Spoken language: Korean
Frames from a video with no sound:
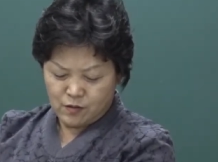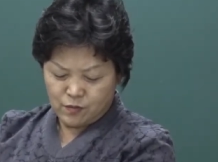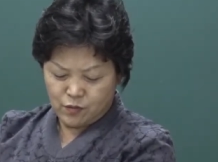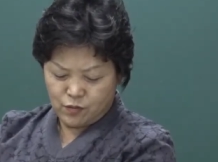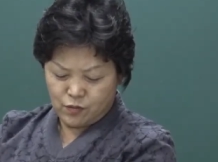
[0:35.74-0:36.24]

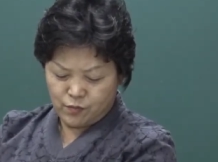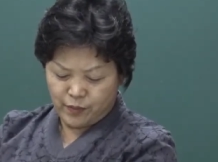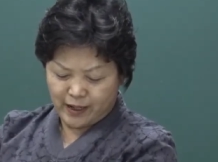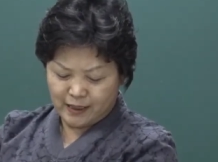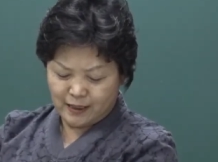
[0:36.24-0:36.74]

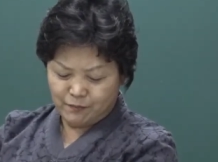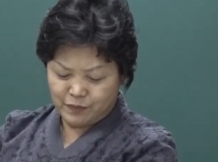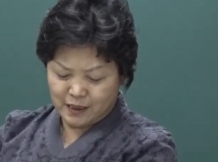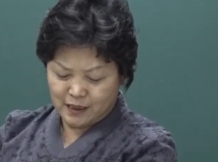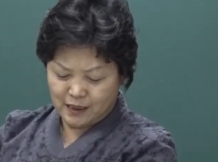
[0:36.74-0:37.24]
보반의
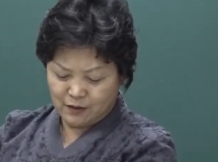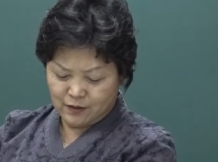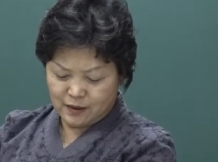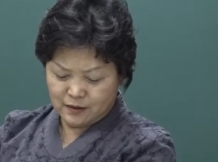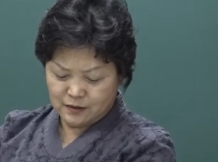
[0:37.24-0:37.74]
비라고
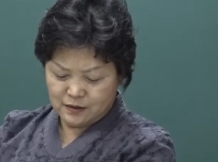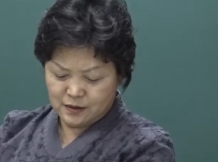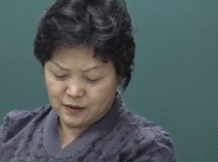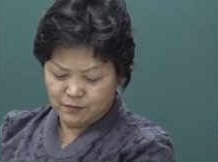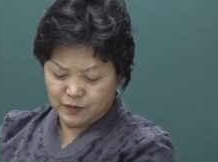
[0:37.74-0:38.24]
하는 것은
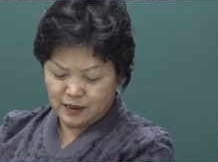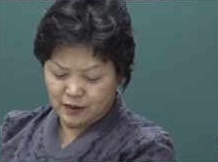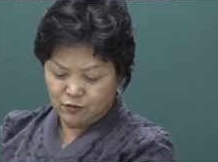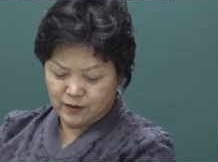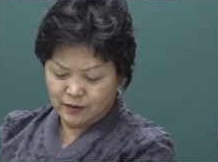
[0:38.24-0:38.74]
전에
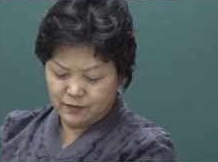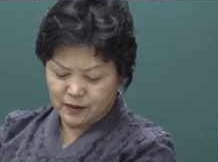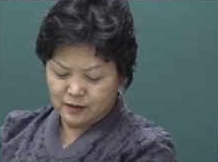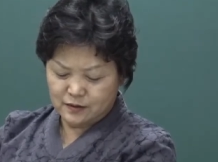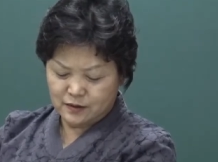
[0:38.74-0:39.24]
비라고
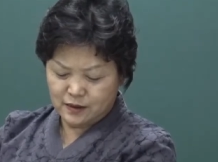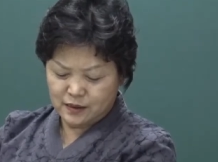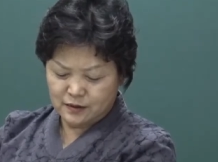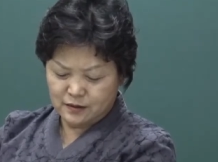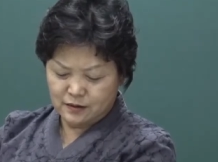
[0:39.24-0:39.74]
발음하는 것
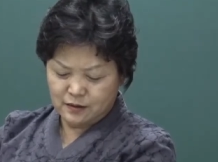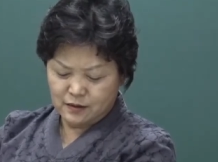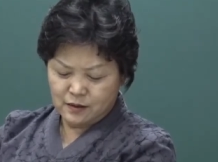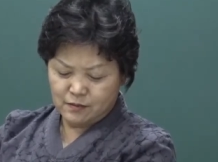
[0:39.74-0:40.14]
전에서는